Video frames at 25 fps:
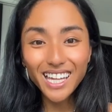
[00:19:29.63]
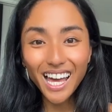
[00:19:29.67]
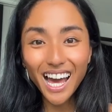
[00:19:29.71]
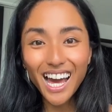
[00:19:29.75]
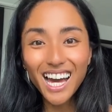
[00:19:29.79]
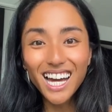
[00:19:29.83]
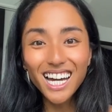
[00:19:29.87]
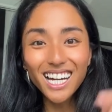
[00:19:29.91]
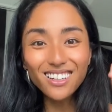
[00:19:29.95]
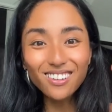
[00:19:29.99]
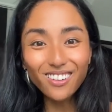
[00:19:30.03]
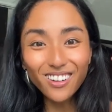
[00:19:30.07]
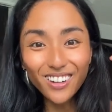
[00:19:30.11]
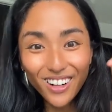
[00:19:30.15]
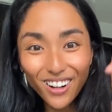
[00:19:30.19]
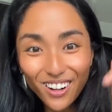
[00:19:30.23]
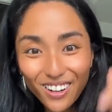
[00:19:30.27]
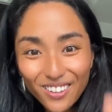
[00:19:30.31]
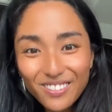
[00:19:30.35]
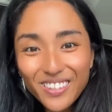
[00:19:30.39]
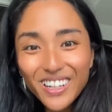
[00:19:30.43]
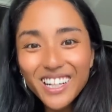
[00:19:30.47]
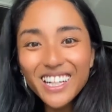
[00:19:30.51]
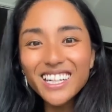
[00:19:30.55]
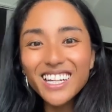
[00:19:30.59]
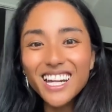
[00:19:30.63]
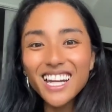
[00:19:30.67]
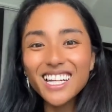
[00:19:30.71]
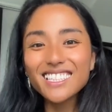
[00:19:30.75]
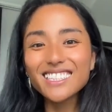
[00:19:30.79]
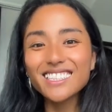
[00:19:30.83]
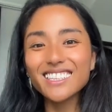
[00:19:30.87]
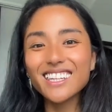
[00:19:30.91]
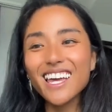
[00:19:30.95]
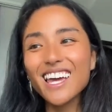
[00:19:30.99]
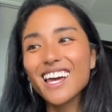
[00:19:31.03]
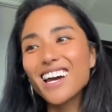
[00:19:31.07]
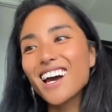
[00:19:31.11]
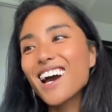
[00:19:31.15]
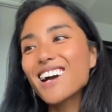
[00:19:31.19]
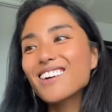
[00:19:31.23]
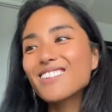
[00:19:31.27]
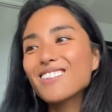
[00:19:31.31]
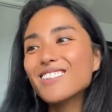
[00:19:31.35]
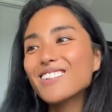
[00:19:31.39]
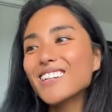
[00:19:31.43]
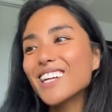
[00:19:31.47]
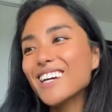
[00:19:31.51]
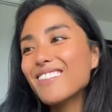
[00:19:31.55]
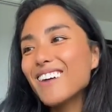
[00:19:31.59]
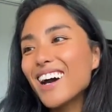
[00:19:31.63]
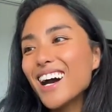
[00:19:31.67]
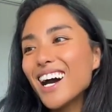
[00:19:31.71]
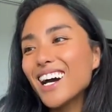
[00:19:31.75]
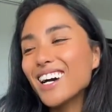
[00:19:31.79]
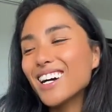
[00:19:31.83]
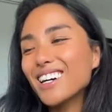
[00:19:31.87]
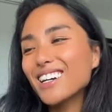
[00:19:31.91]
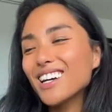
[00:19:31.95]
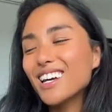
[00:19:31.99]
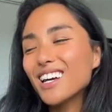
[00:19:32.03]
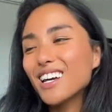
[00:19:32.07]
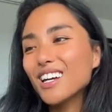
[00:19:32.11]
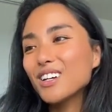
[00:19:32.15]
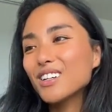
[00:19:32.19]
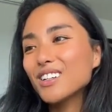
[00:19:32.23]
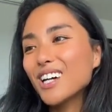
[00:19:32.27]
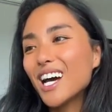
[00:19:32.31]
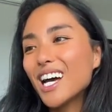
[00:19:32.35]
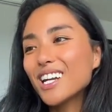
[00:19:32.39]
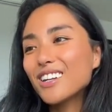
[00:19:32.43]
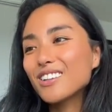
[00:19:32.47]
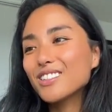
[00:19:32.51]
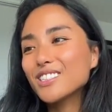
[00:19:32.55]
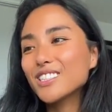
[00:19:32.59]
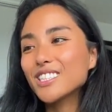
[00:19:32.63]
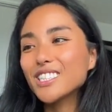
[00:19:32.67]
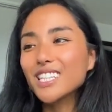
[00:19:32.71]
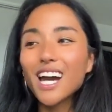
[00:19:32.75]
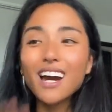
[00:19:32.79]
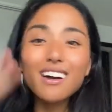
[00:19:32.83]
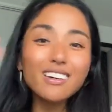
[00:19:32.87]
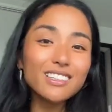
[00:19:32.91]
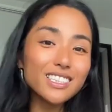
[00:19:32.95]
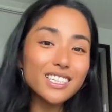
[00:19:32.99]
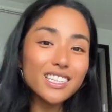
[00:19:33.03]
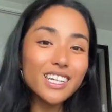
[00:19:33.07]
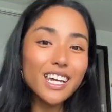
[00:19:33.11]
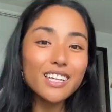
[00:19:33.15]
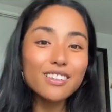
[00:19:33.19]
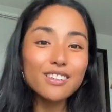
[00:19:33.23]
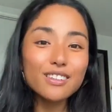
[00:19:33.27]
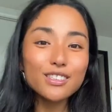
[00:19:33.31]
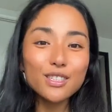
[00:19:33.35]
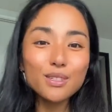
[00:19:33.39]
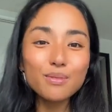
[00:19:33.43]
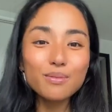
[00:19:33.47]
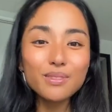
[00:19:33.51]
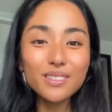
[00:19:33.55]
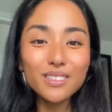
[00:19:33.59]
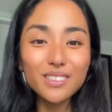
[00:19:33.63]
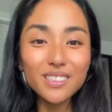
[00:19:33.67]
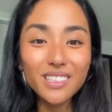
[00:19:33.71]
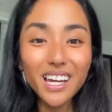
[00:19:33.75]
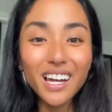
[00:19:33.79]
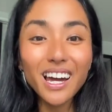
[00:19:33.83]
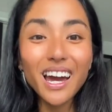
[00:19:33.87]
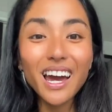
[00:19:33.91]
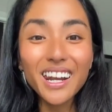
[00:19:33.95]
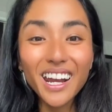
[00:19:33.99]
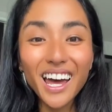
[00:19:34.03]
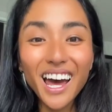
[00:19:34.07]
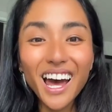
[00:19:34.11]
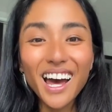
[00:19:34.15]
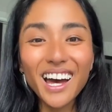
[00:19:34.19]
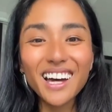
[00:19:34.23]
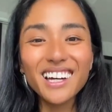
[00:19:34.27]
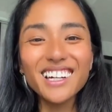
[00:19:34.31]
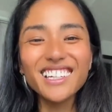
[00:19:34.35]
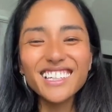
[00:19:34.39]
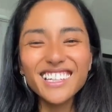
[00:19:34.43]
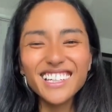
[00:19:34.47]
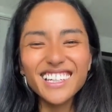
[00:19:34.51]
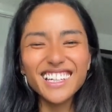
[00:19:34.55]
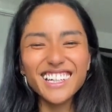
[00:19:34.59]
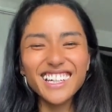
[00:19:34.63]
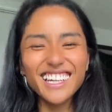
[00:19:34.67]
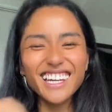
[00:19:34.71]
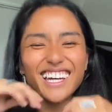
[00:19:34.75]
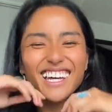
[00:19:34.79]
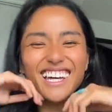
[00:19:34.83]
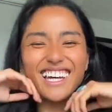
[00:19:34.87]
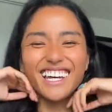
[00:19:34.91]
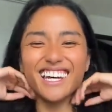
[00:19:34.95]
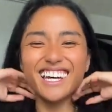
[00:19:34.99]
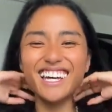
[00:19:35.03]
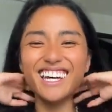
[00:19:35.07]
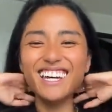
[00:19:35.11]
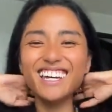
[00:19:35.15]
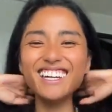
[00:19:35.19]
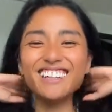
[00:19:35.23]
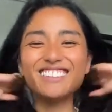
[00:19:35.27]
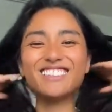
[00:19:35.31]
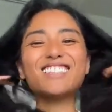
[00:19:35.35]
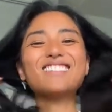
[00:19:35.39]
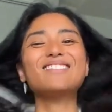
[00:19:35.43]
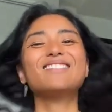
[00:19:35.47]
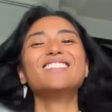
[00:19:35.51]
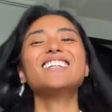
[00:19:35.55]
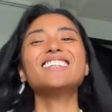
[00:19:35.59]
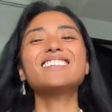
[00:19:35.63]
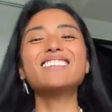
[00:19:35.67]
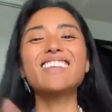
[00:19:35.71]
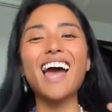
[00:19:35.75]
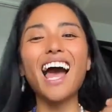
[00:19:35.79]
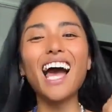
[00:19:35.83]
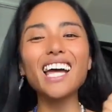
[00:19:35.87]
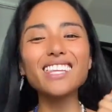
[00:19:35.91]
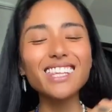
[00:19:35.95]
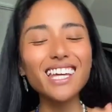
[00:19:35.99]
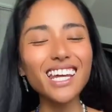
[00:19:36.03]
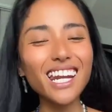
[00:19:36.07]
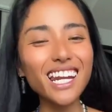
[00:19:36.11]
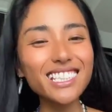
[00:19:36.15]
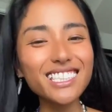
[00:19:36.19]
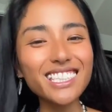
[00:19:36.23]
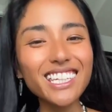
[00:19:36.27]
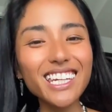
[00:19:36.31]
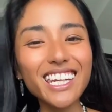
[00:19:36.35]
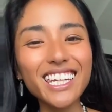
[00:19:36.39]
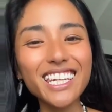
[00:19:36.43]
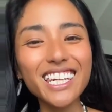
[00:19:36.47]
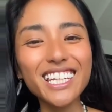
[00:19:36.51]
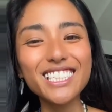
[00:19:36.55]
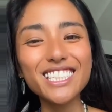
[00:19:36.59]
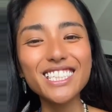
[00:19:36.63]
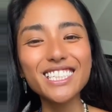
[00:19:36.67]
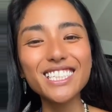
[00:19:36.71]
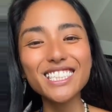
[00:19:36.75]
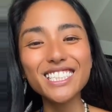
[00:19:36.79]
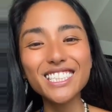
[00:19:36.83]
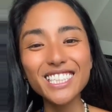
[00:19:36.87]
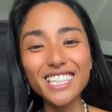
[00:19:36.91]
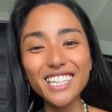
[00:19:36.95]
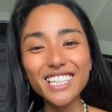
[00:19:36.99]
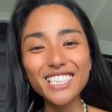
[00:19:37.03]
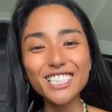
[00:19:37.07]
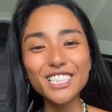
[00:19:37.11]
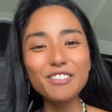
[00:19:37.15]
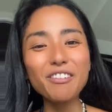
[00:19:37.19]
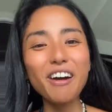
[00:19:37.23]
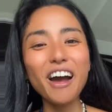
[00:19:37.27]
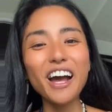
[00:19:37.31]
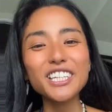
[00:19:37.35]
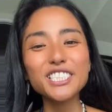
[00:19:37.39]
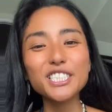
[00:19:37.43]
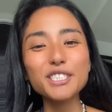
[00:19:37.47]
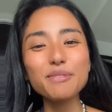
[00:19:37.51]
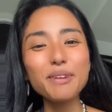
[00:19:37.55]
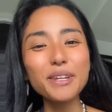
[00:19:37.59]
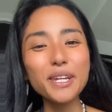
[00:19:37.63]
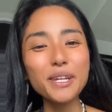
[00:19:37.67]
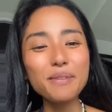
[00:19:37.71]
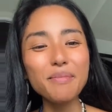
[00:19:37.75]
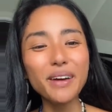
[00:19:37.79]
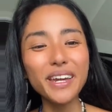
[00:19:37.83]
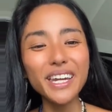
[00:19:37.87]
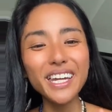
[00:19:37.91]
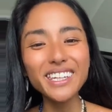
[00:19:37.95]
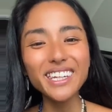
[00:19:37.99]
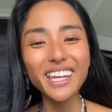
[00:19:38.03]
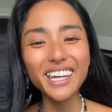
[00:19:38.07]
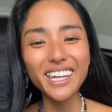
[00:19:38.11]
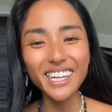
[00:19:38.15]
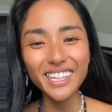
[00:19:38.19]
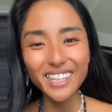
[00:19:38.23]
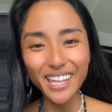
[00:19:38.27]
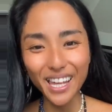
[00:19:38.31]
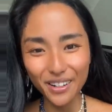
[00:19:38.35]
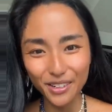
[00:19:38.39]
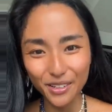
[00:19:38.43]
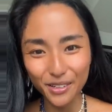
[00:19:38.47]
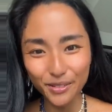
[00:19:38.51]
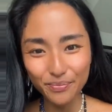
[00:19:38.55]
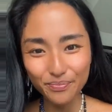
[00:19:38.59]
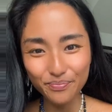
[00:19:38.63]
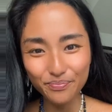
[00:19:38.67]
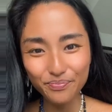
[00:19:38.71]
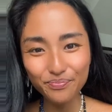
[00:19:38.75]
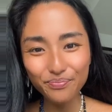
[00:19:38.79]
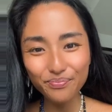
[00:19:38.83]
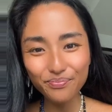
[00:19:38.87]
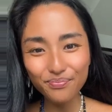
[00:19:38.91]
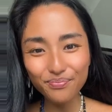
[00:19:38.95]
いやー、これ思い出して、あ、これは、あの、違う次元の自分だから、と思って新しい一日、一日を始めればいいだけなの。